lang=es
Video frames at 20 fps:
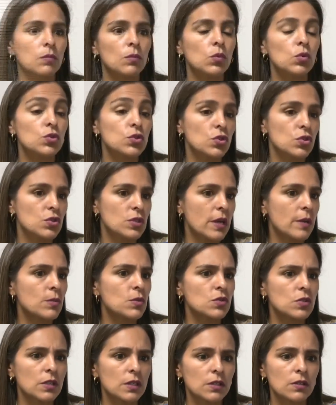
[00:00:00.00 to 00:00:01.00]
Muchos ya
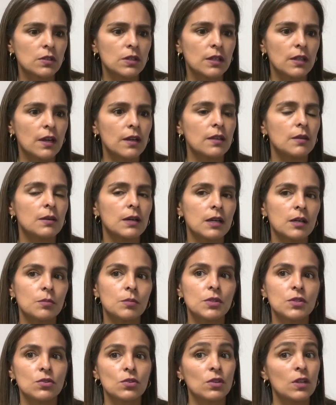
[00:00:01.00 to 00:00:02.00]
hemos tenido que dar de baja
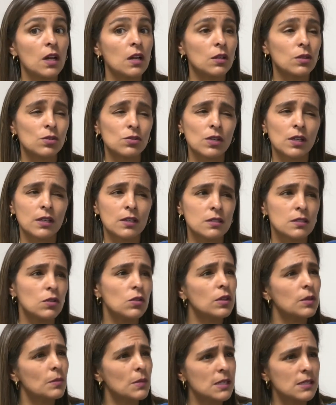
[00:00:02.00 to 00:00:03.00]
personal, cosa que es
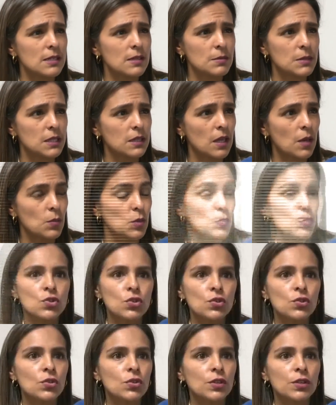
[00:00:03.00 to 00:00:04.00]
lo que más lamentamos.
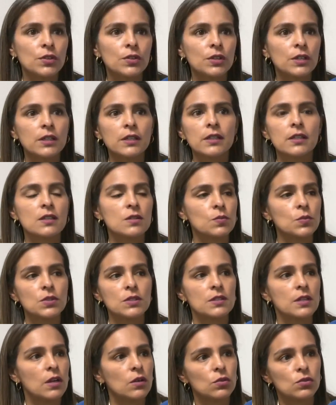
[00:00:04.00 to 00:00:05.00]
Yo no creo que
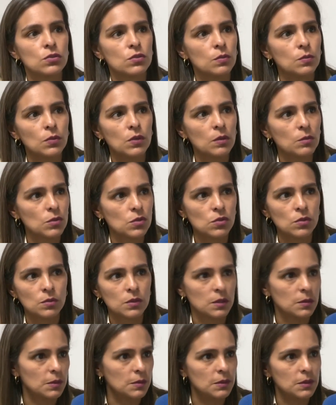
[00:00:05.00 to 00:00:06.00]
después de agosto podamos
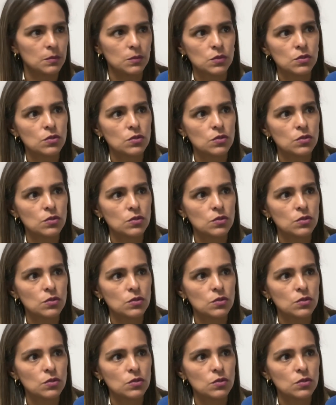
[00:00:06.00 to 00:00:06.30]
sobrevivir